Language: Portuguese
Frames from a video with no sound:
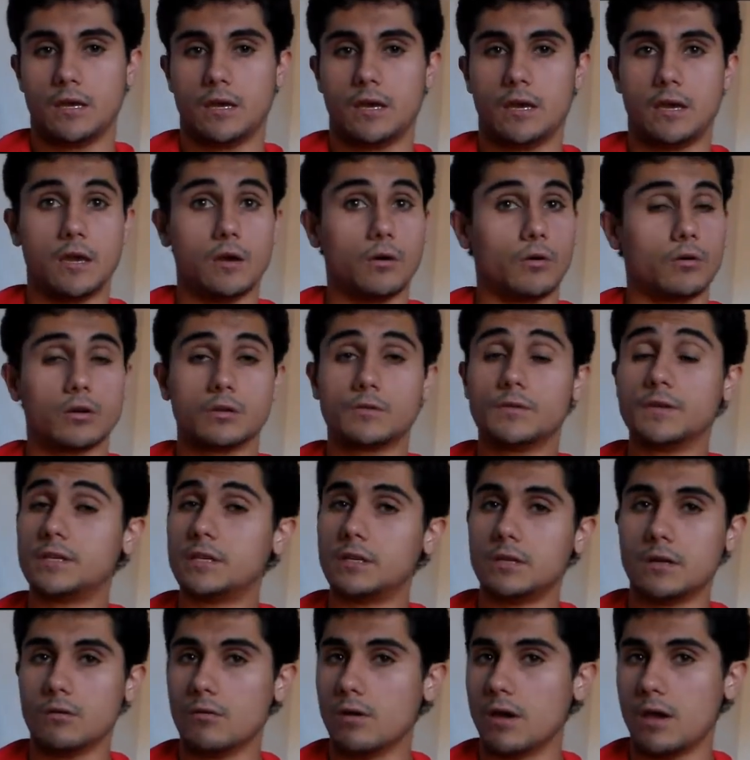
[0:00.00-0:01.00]
É, o
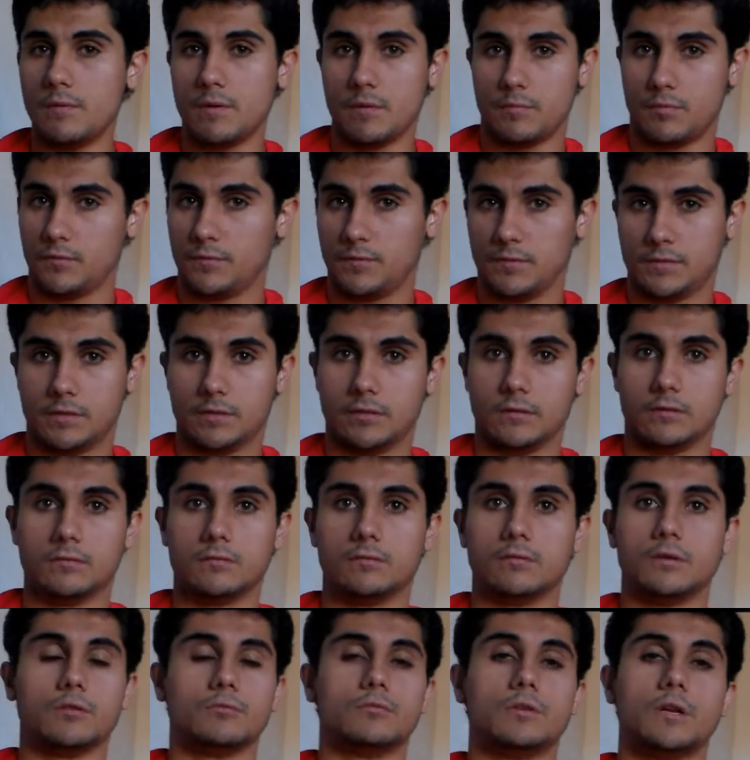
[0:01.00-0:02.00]
crossfit não é minha profissão.
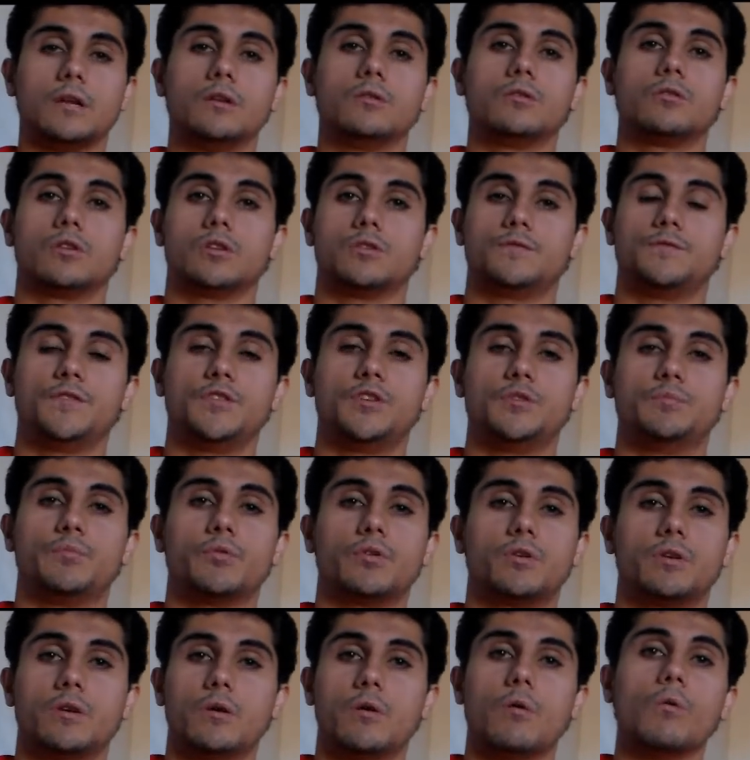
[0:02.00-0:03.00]
Eu treino crossfit
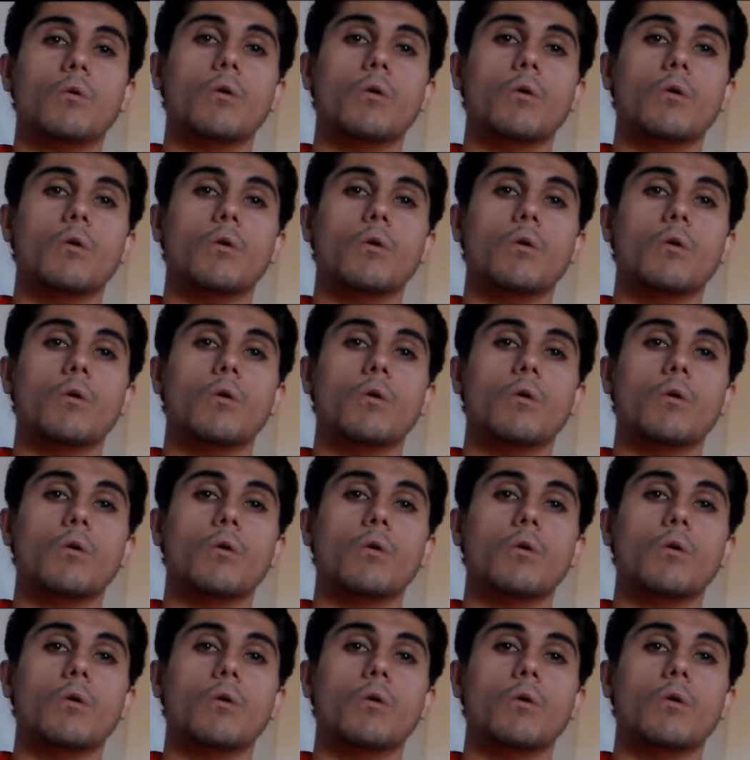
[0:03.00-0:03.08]
porque eu